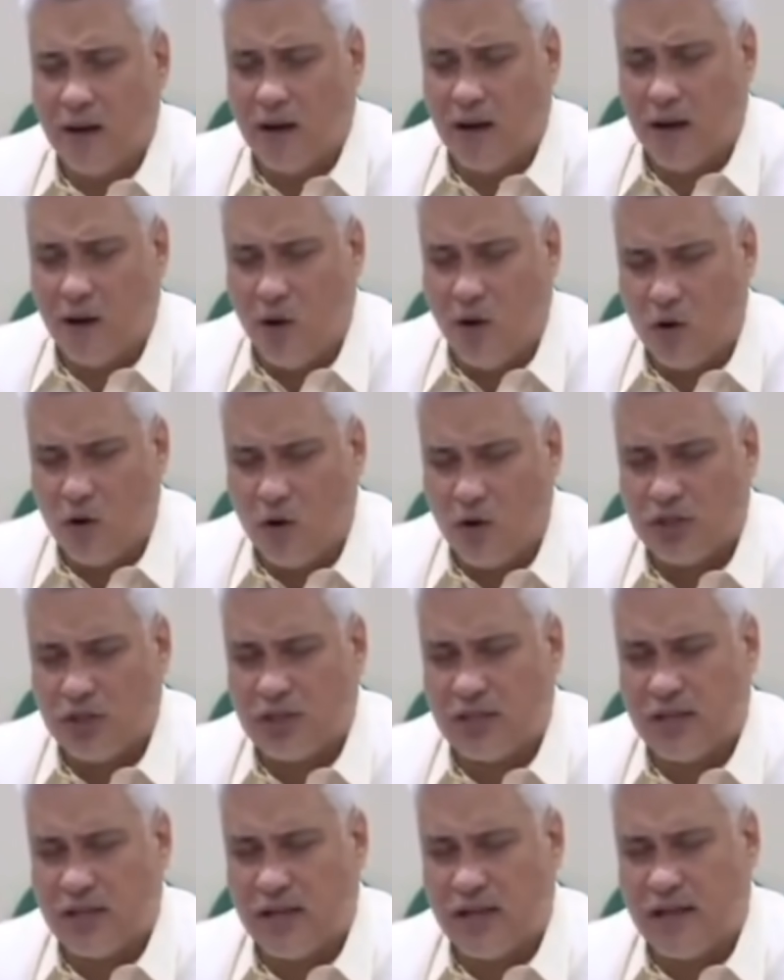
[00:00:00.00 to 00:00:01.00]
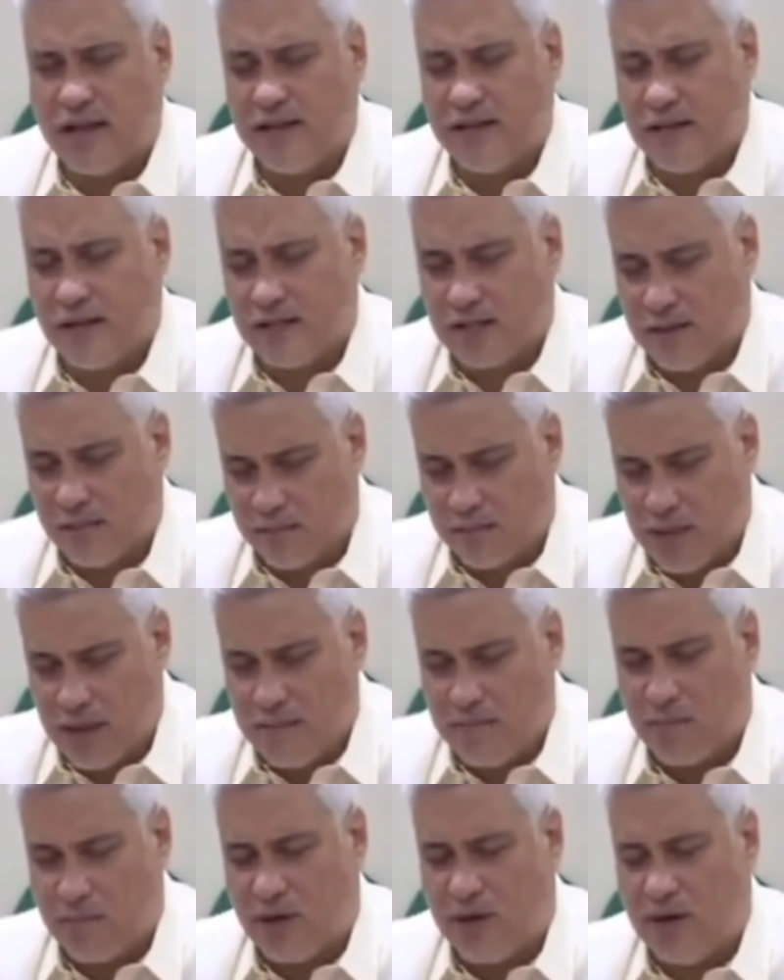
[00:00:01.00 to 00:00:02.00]
Uh, August and uh,
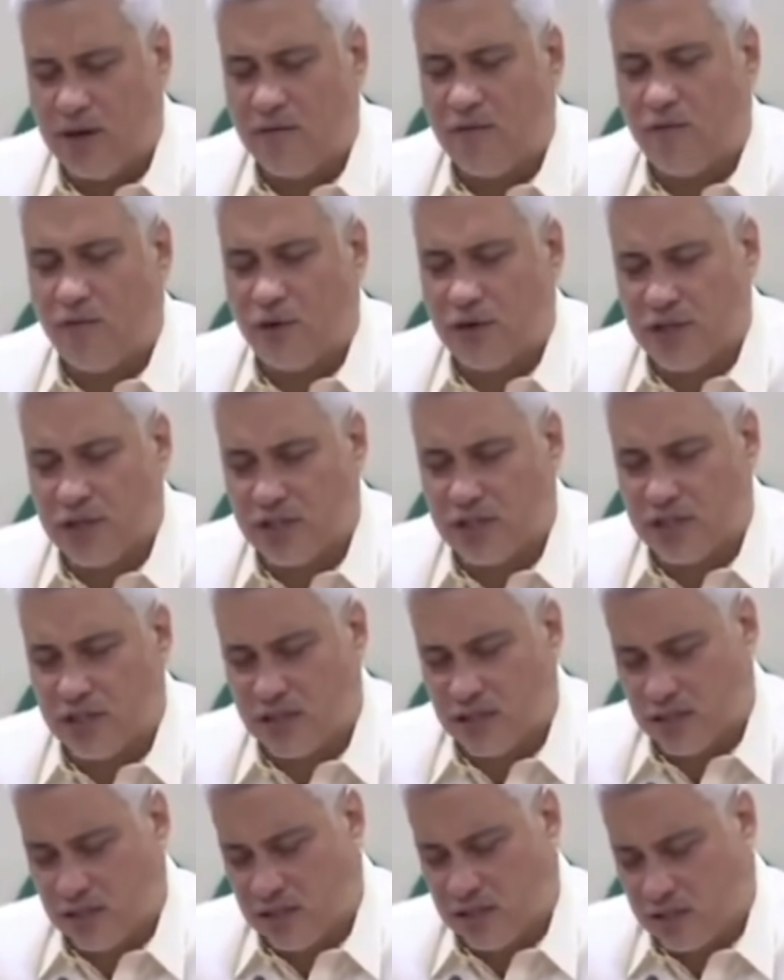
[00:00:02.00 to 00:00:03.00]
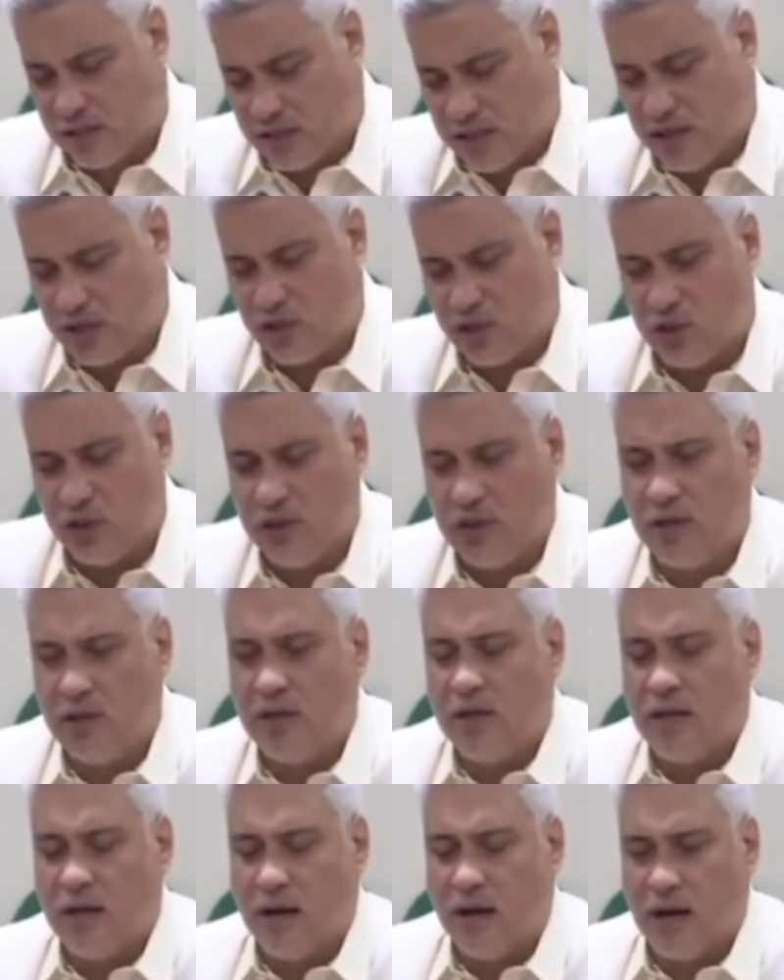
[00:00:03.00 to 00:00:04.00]
September for this session.
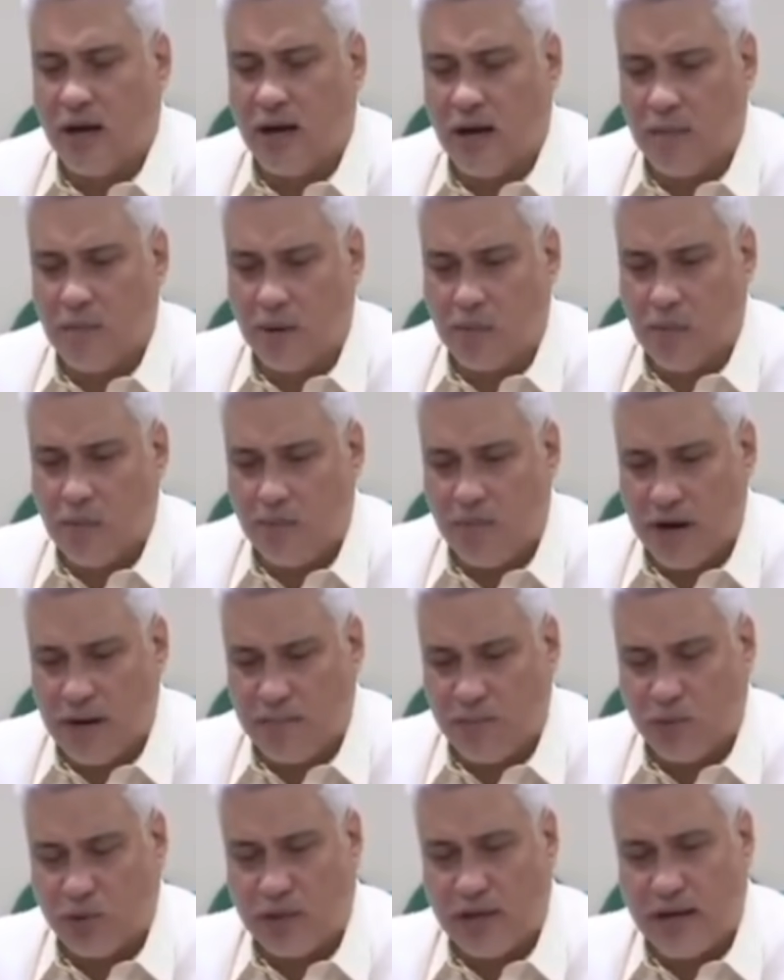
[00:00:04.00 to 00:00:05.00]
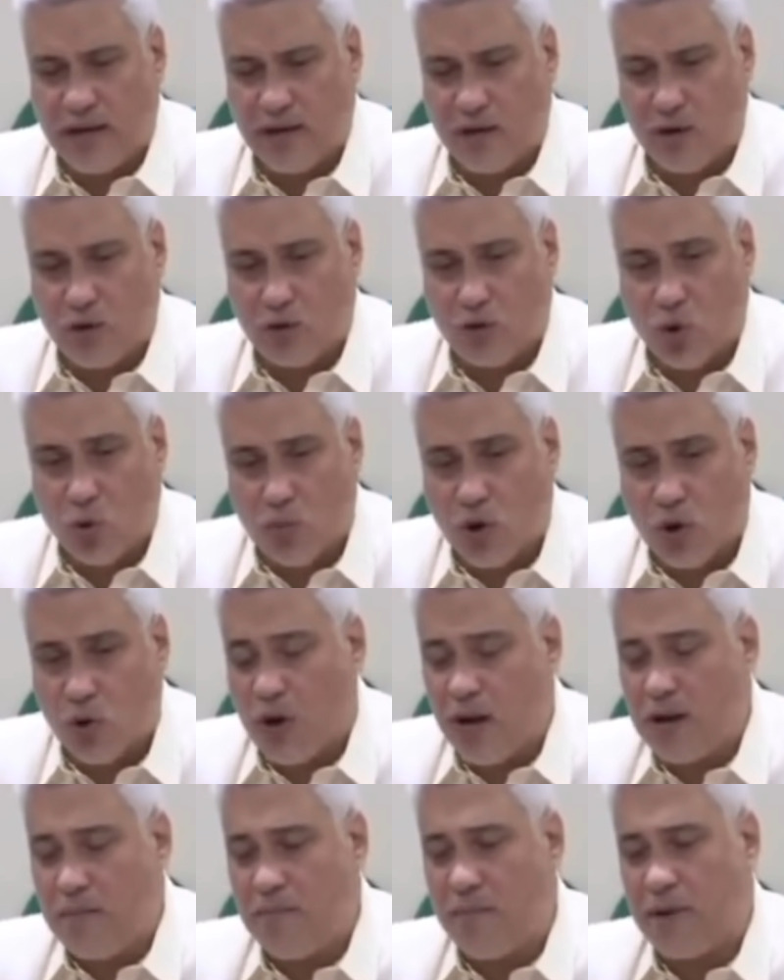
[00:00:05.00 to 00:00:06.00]
Uh, magbe-break po tayo ng October
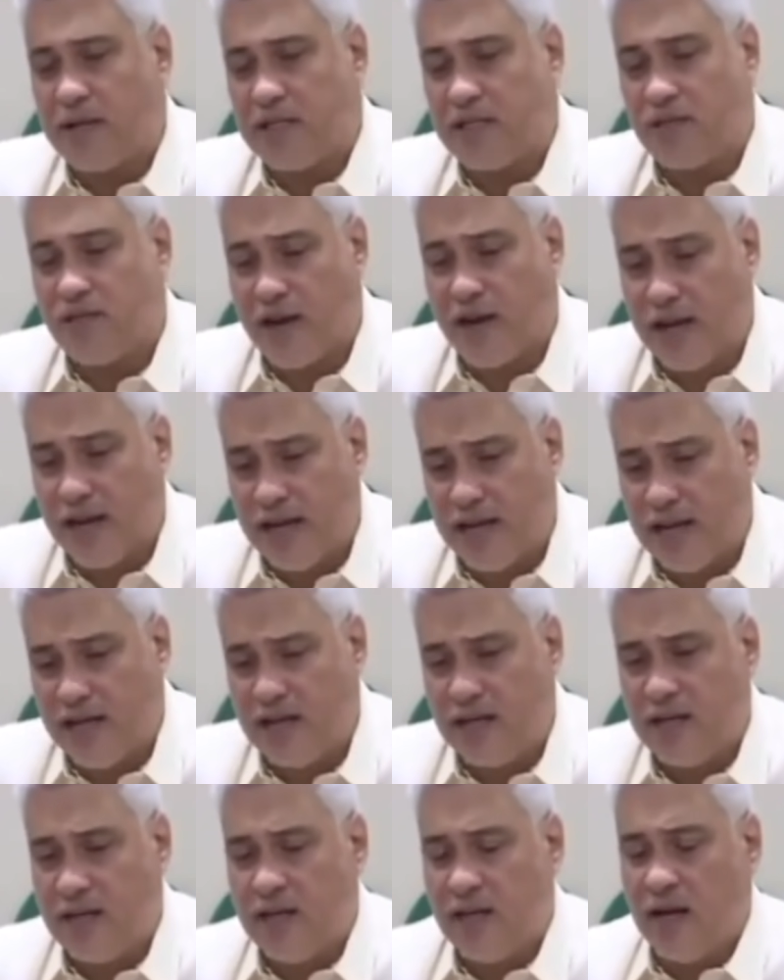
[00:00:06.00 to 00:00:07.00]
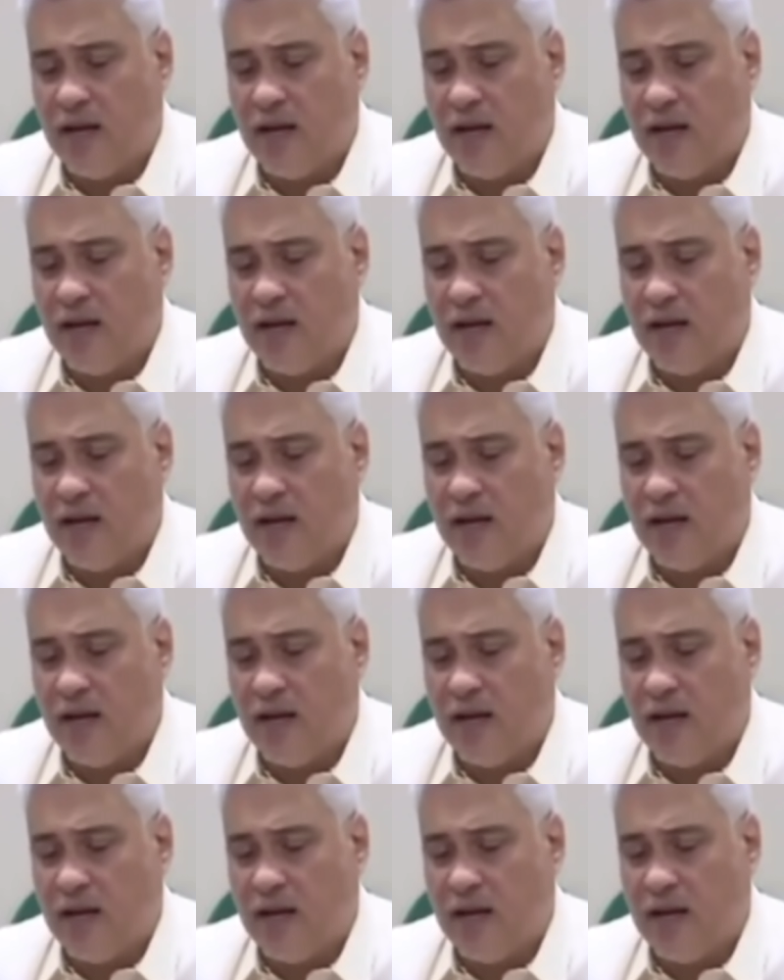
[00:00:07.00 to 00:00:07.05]
1 para sa filing.